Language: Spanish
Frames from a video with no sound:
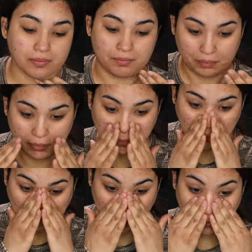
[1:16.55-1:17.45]
pero
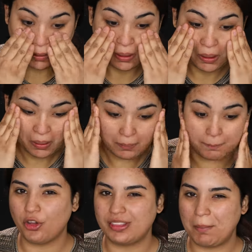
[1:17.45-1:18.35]
siento que ya es
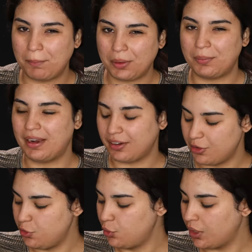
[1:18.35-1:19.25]
momento de
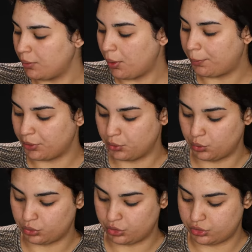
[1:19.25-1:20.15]
probar nuevos
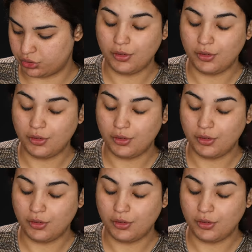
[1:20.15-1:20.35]
productos.